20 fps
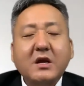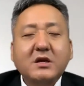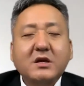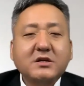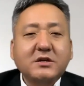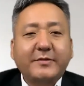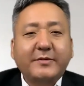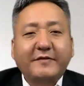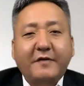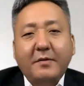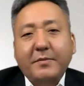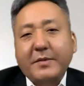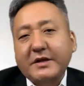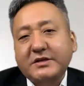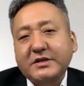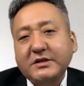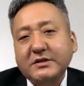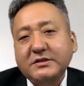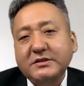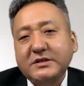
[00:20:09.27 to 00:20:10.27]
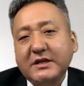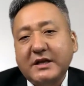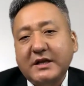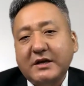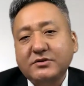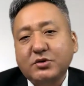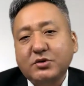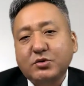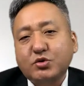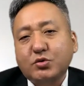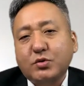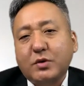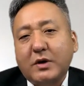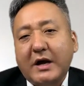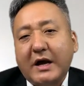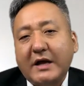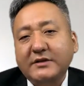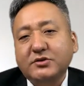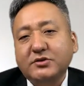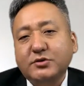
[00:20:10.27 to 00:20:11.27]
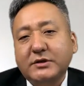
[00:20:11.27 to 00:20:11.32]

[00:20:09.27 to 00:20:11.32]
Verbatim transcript: 日本方面称，这两艘中国海警